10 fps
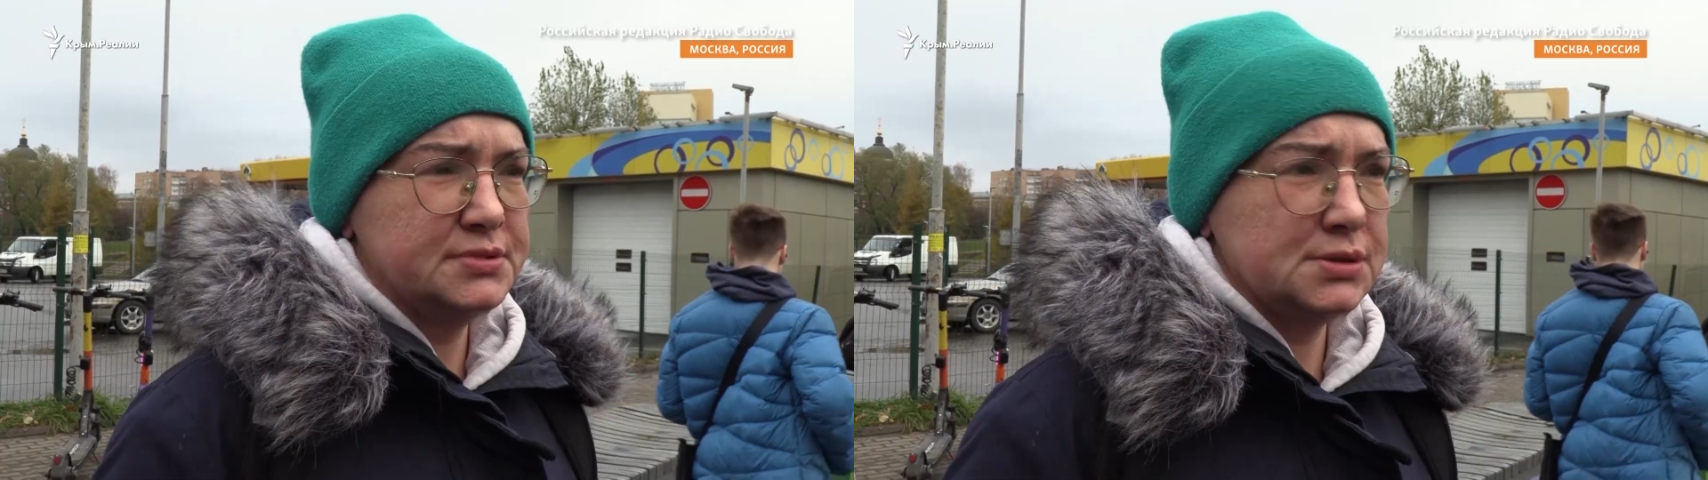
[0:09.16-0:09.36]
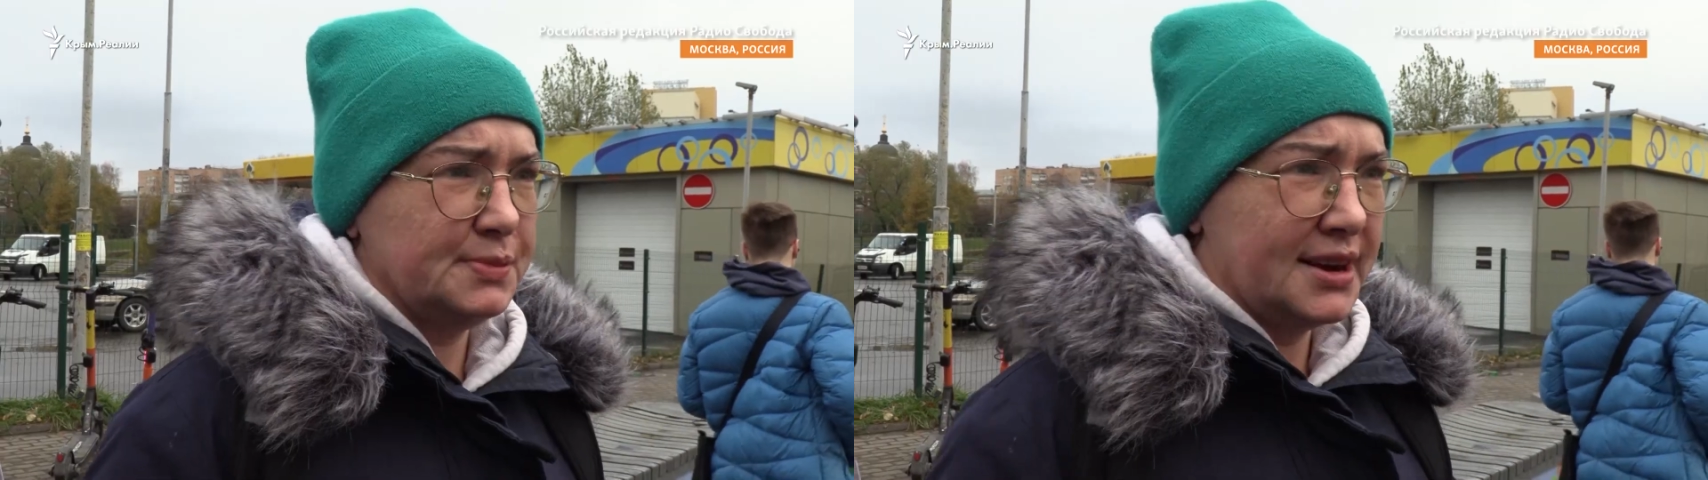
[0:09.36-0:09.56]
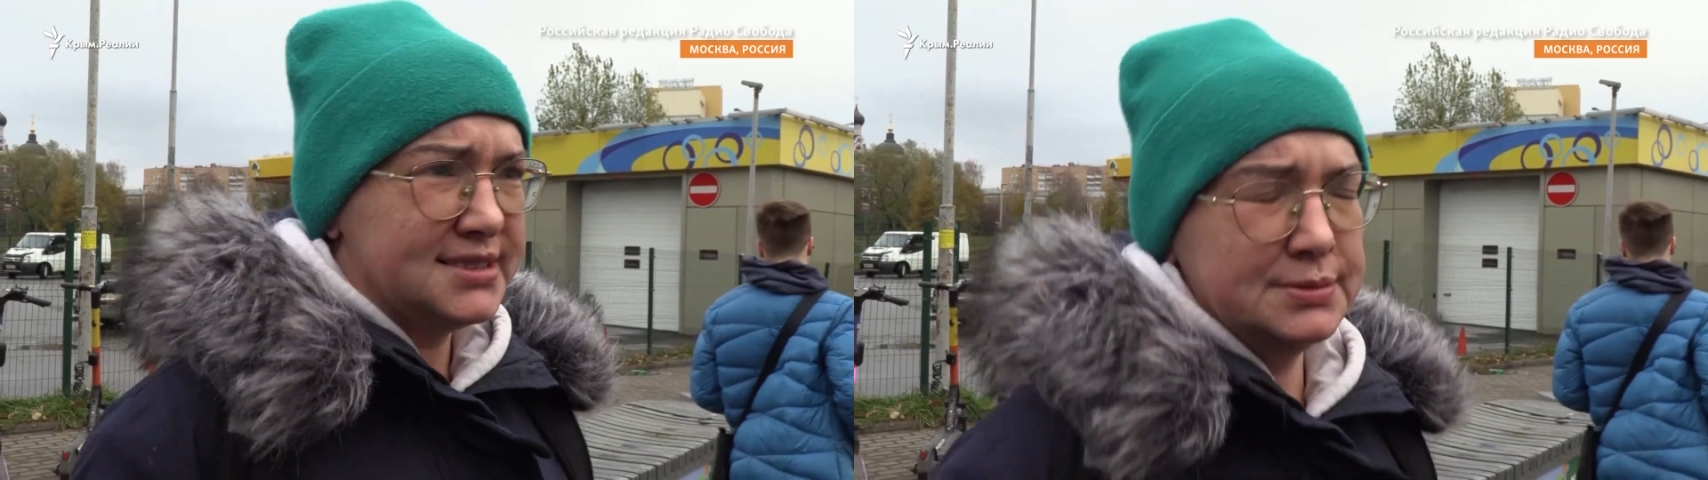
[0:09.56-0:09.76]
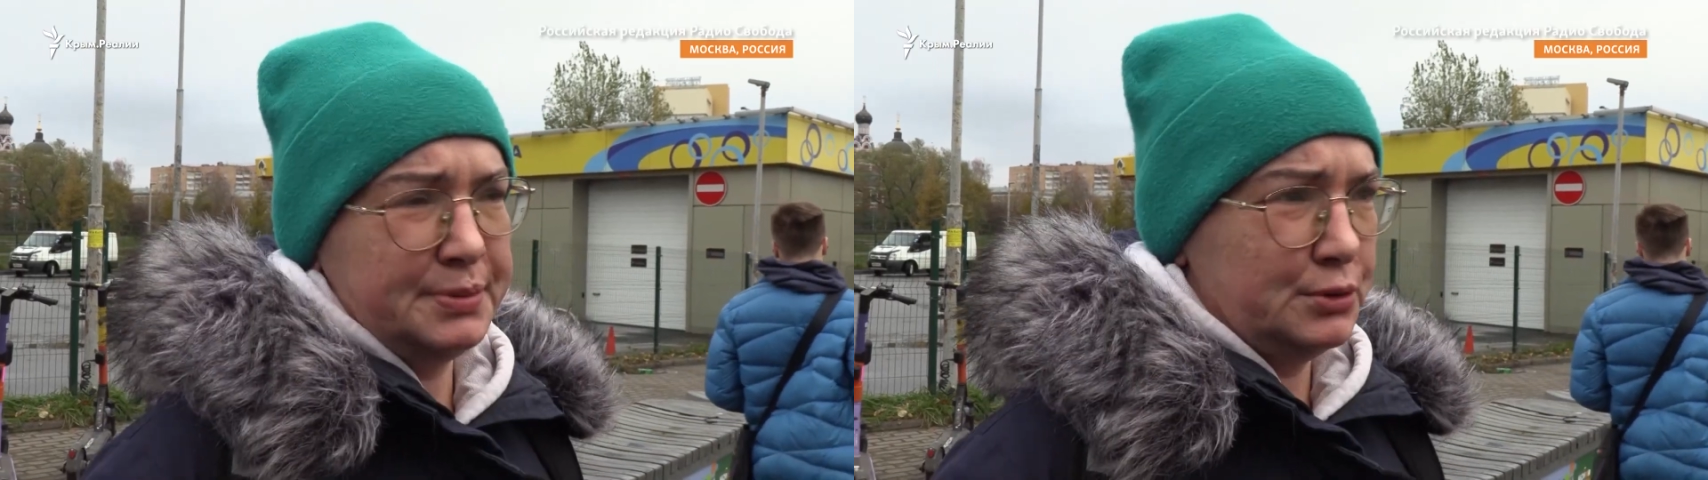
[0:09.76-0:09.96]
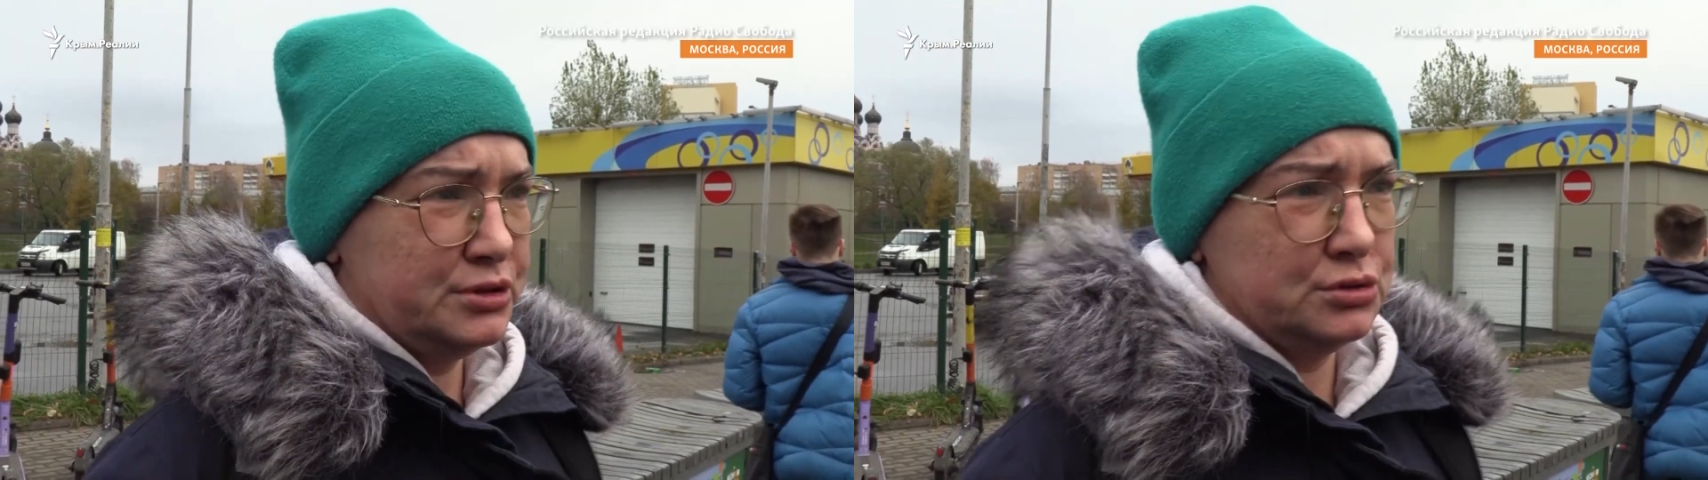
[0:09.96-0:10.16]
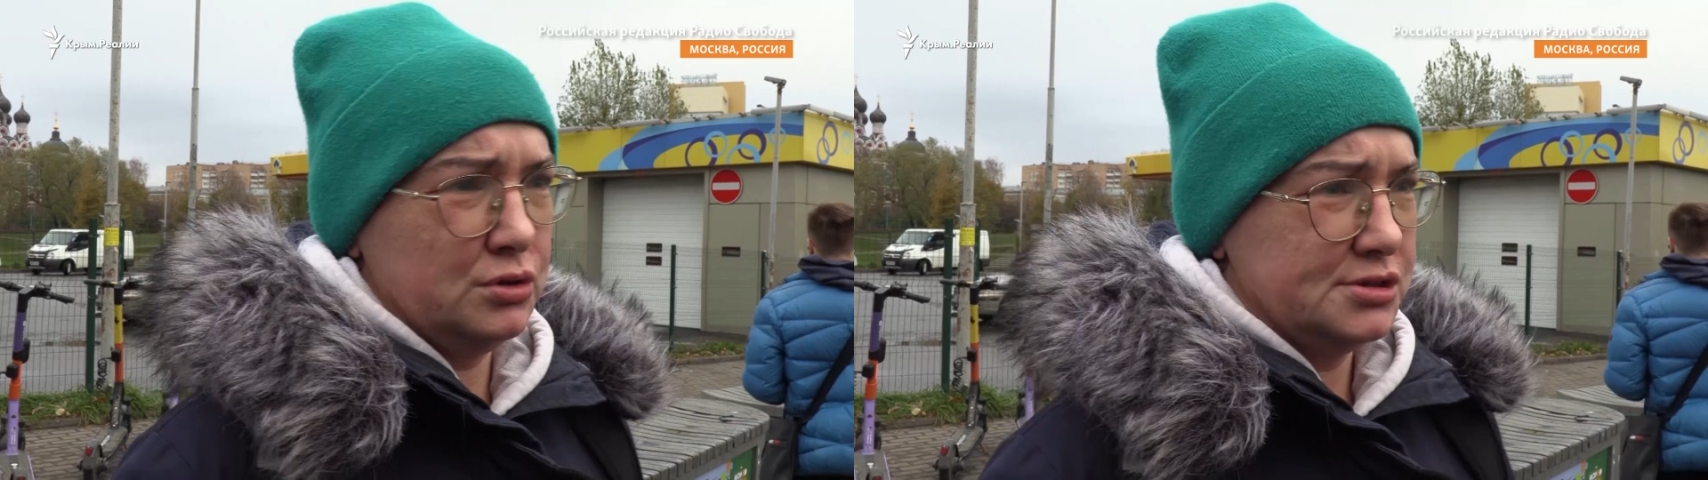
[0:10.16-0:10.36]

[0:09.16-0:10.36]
Эти операции приносят только